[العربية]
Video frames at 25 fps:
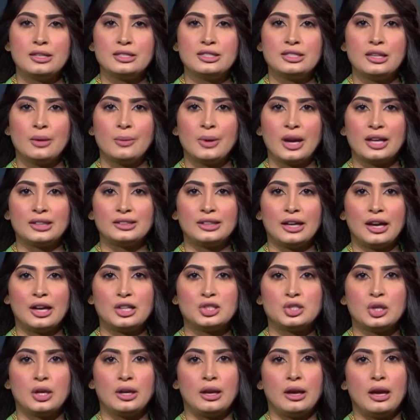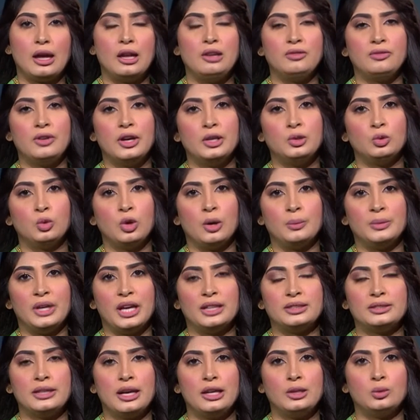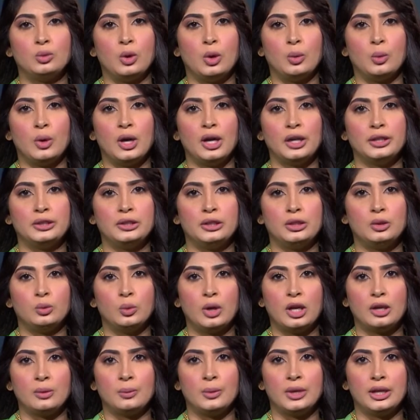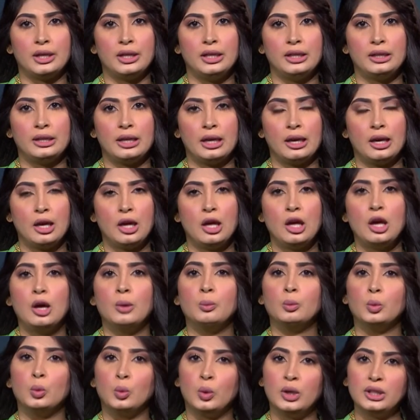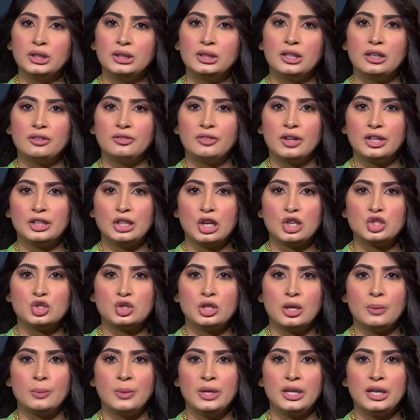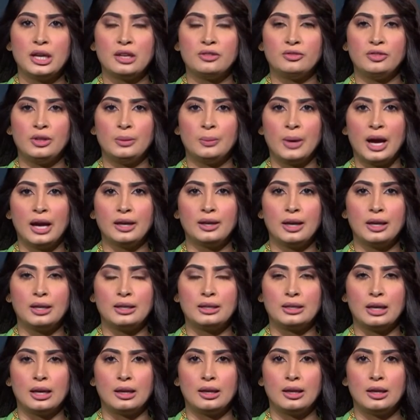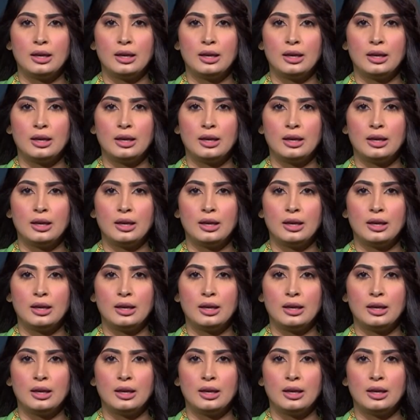17241 موظفا أجنبيا في البحرين